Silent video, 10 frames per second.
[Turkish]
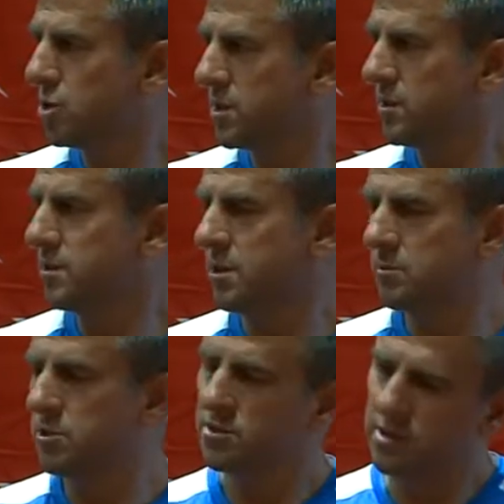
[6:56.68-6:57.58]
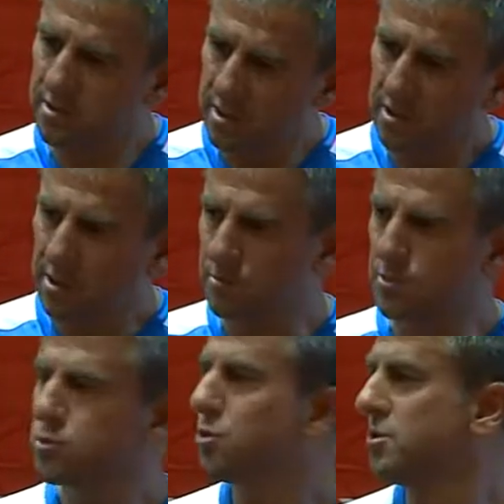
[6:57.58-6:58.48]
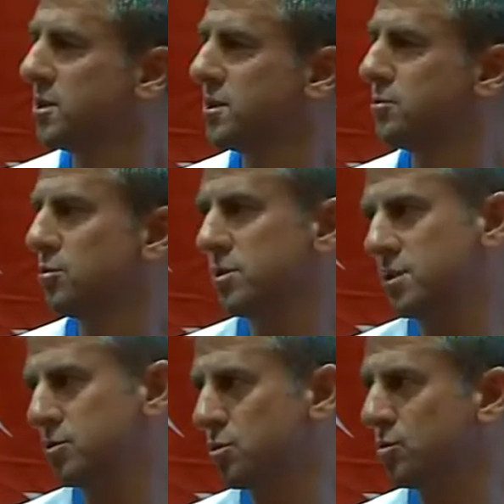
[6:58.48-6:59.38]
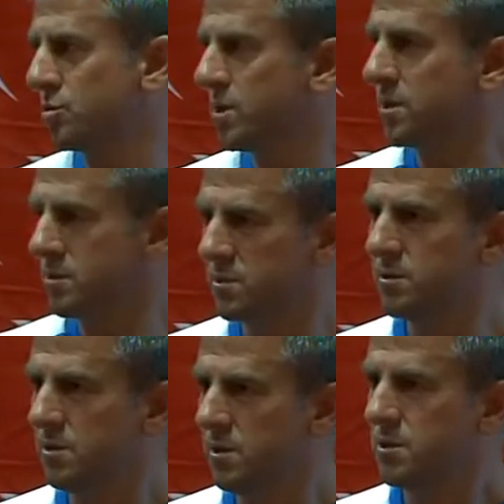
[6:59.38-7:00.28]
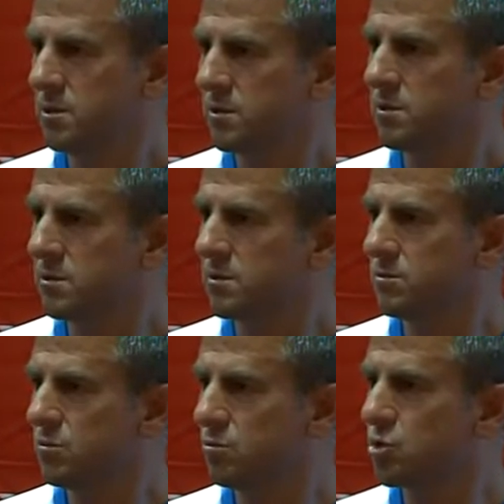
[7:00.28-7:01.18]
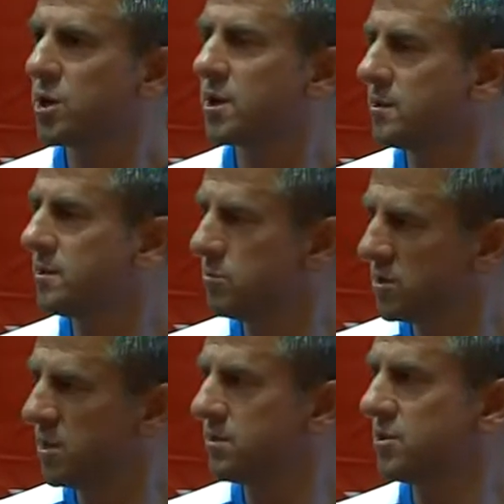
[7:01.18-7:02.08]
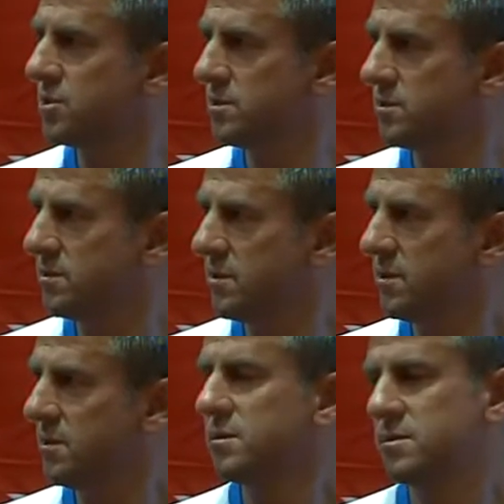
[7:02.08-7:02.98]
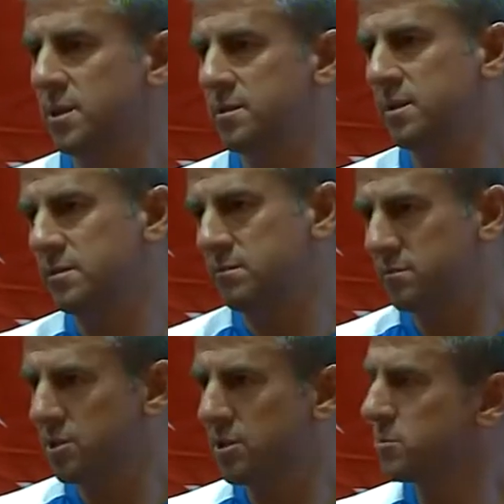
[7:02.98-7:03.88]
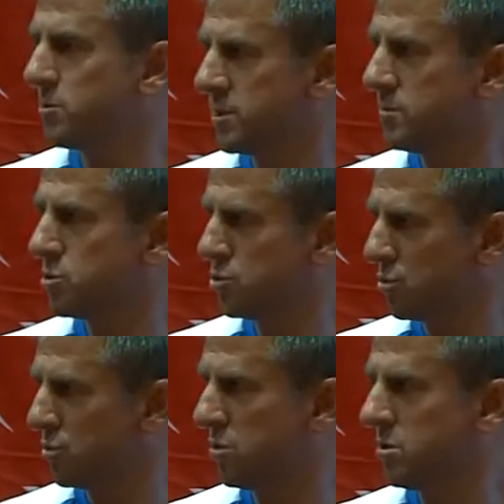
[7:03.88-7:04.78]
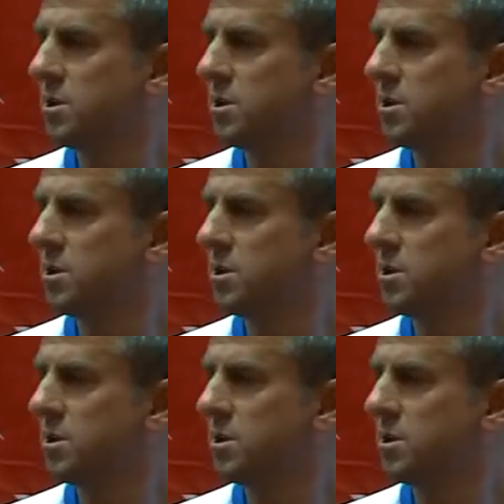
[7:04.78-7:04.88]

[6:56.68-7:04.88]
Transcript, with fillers: bu şekilde devam edeceğiz. Kampın sonlarına doğru ya da sonunda artık e, bu kararlarımız netleşir. Zaten çalışmalarımız sürüyor.